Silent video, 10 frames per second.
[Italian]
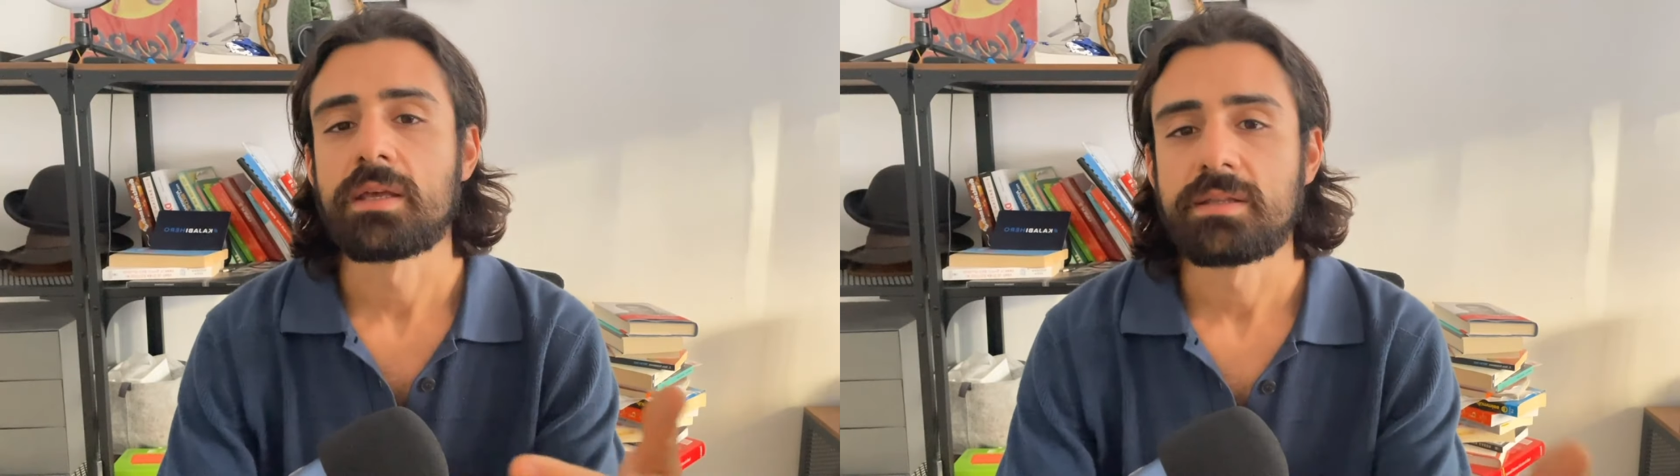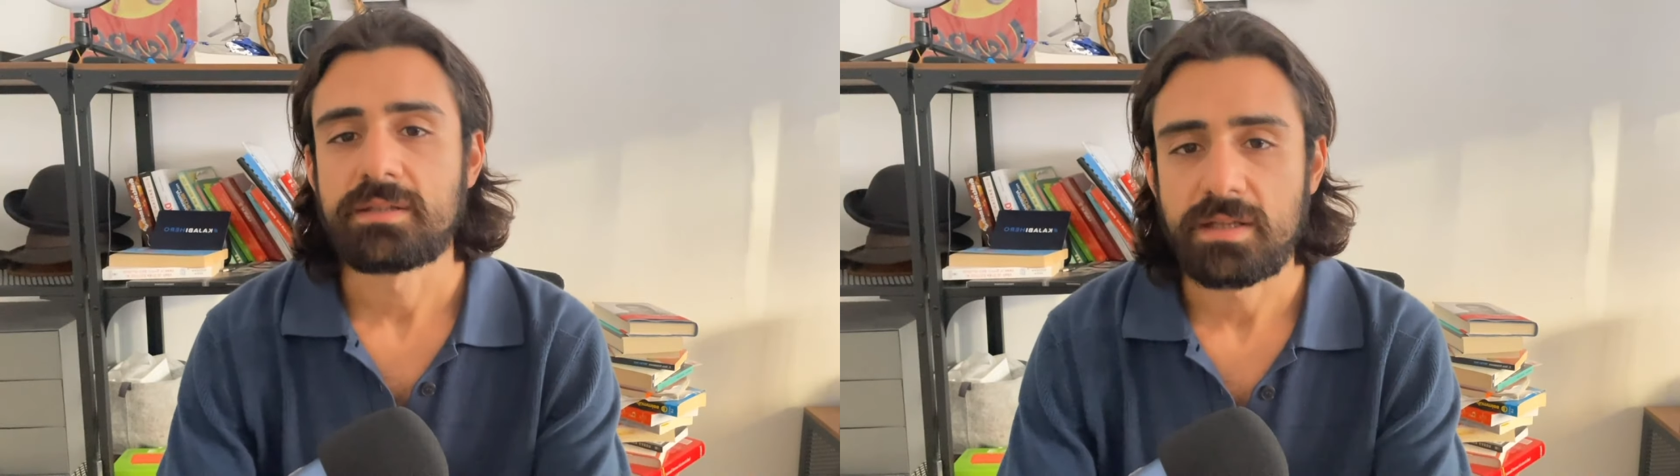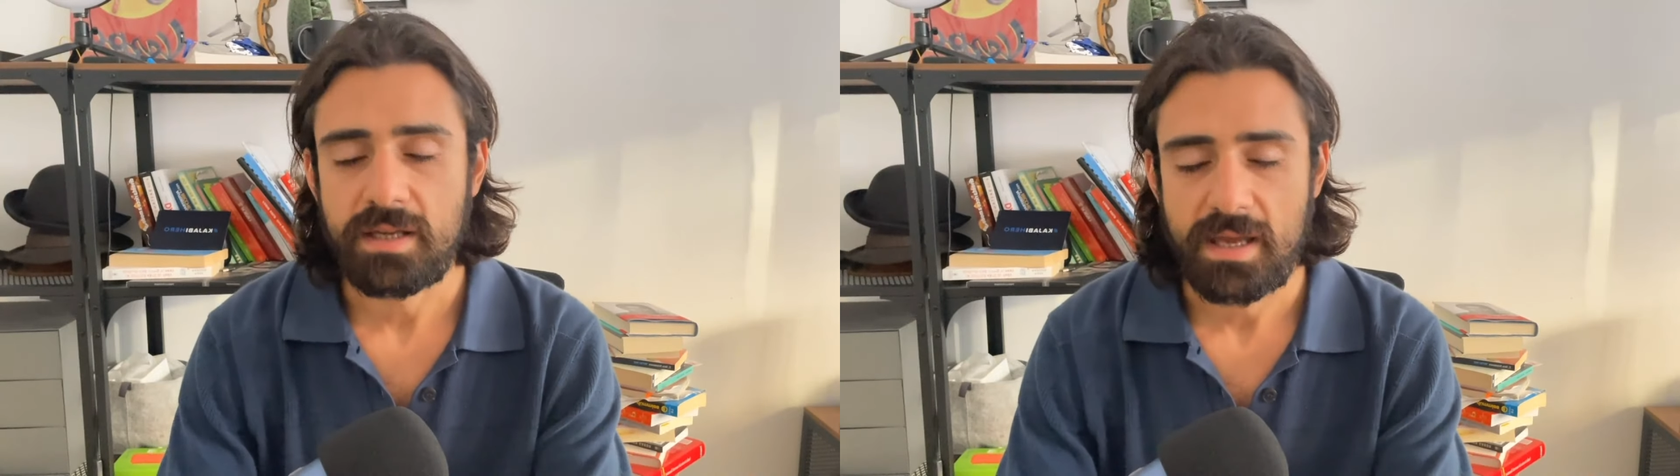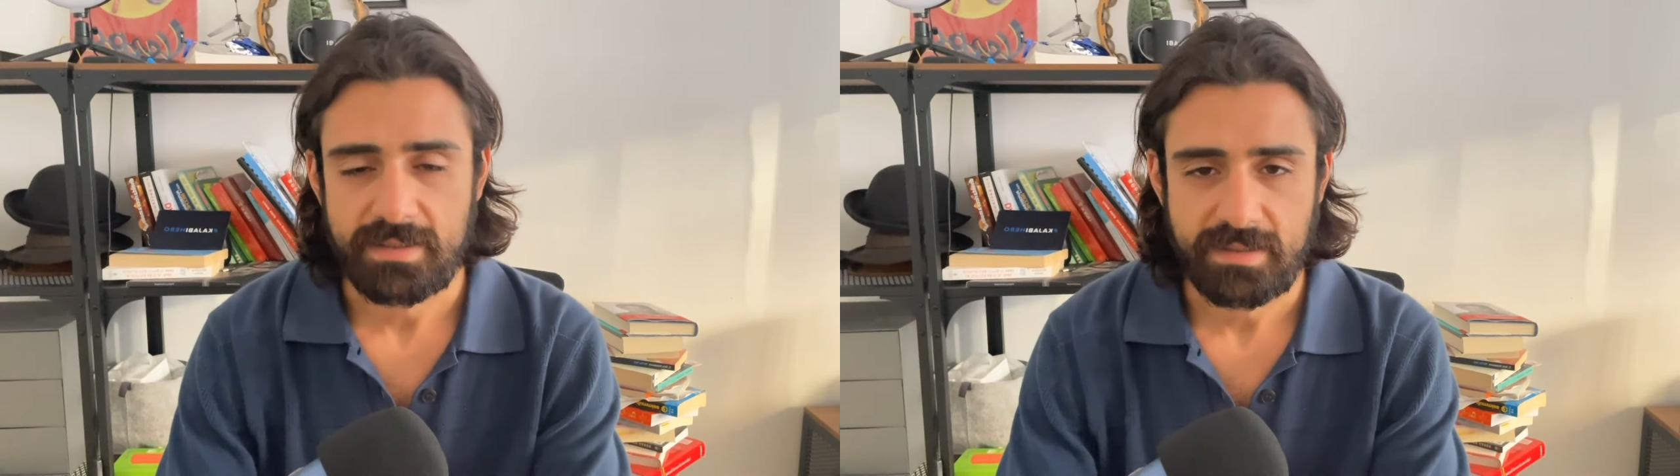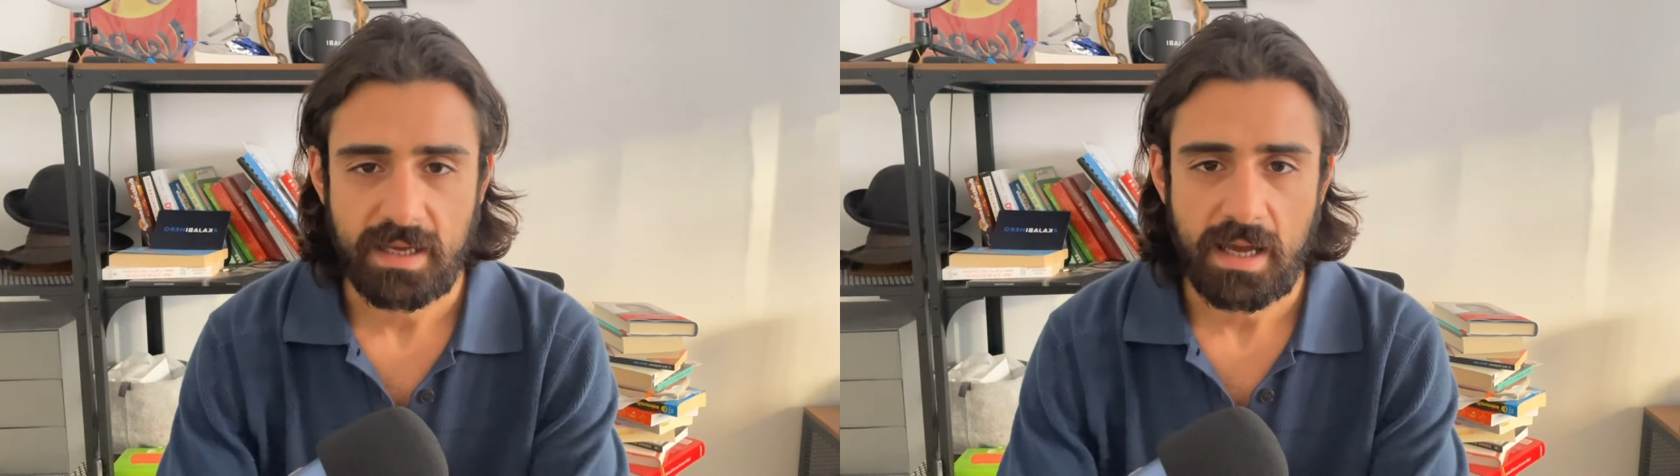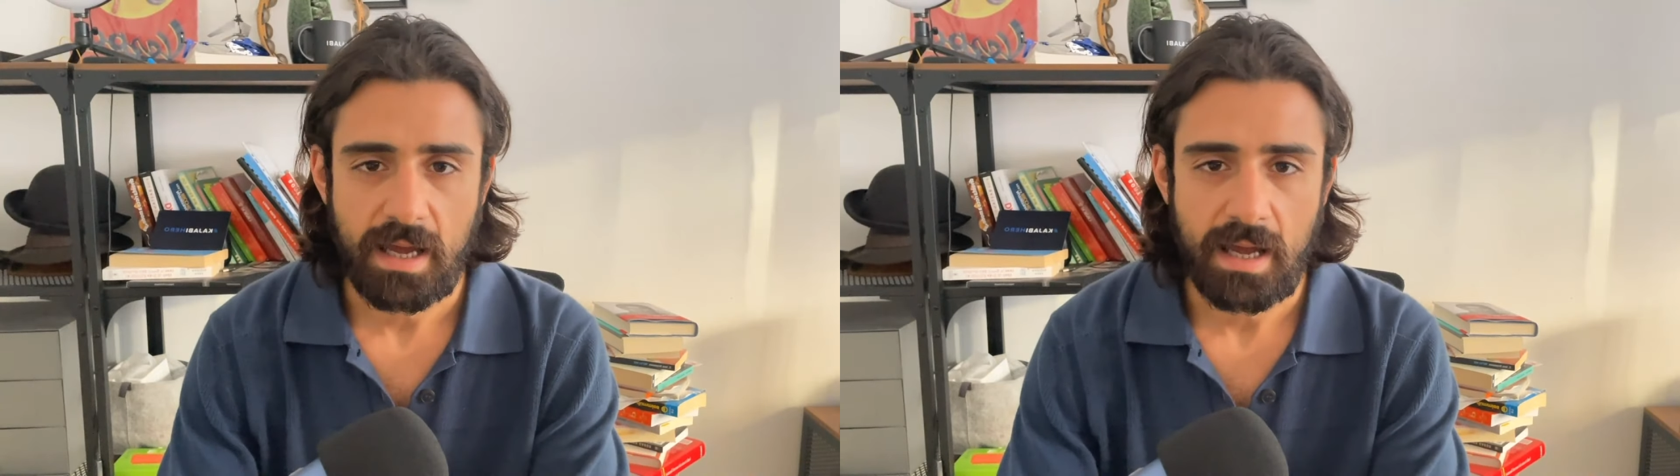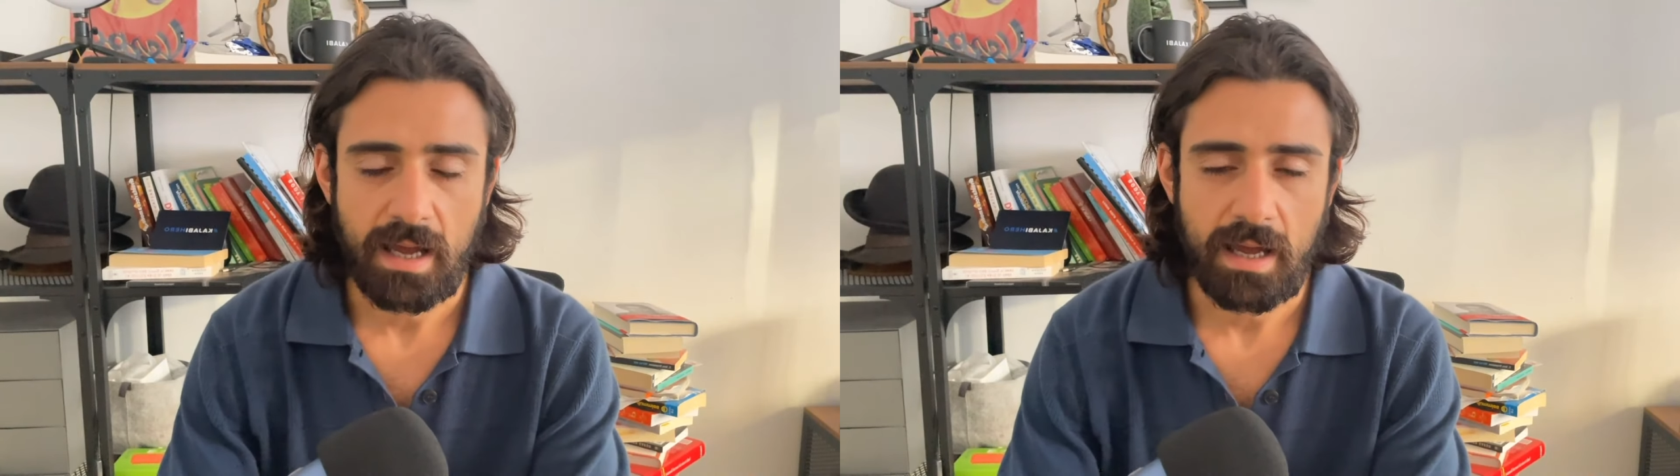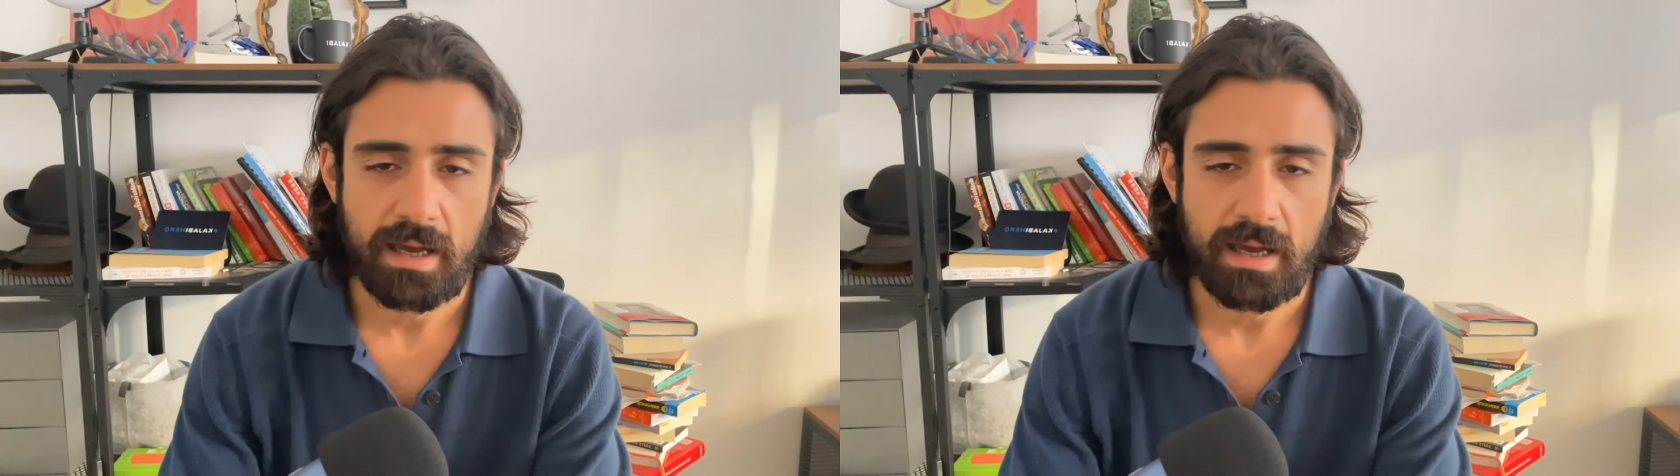si riesca a